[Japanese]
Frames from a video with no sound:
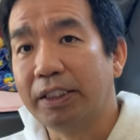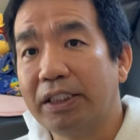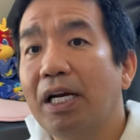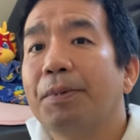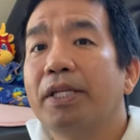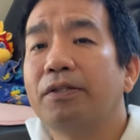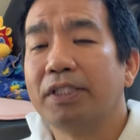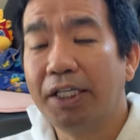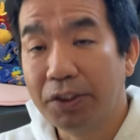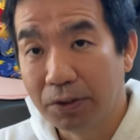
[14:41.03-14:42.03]
調べてる
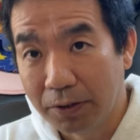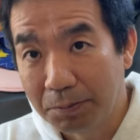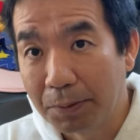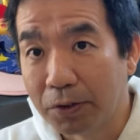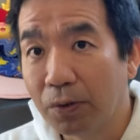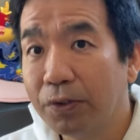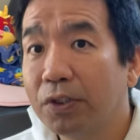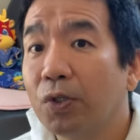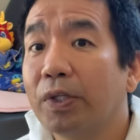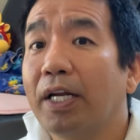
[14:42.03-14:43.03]
最中今もそういう
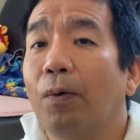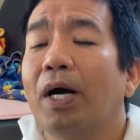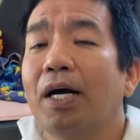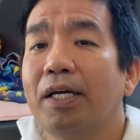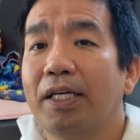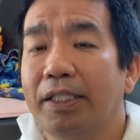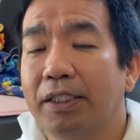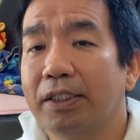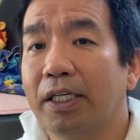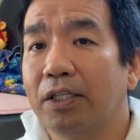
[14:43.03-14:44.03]
状態はわからないで
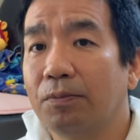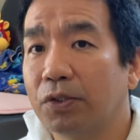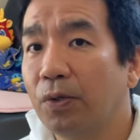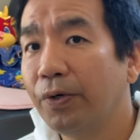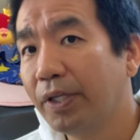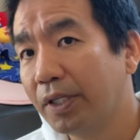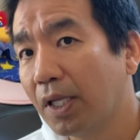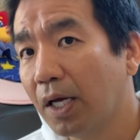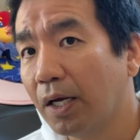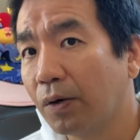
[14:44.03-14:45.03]
すけれどもそういっ
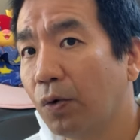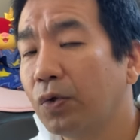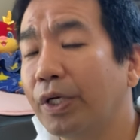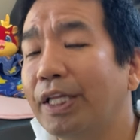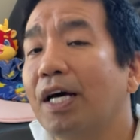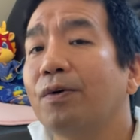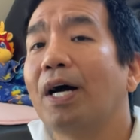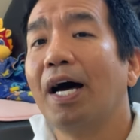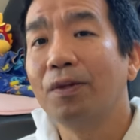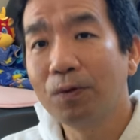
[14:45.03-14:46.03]
たことになる
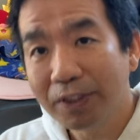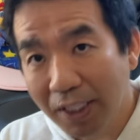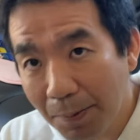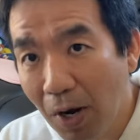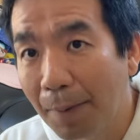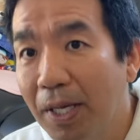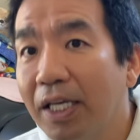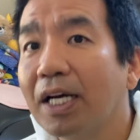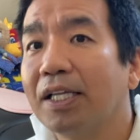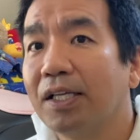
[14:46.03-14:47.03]
可能性も
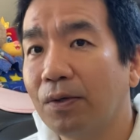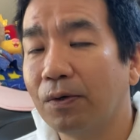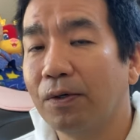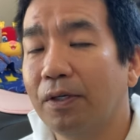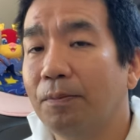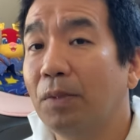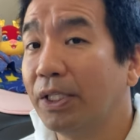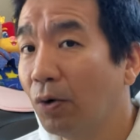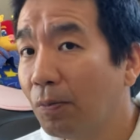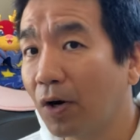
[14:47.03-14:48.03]
アメリカだと、まあ、
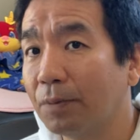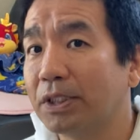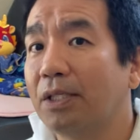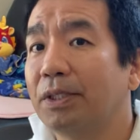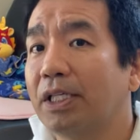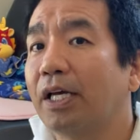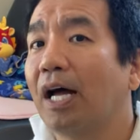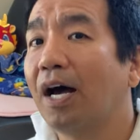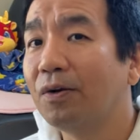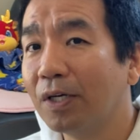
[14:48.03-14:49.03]
日本もかもしれませんけど
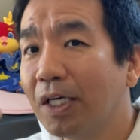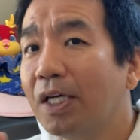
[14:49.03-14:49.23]
ある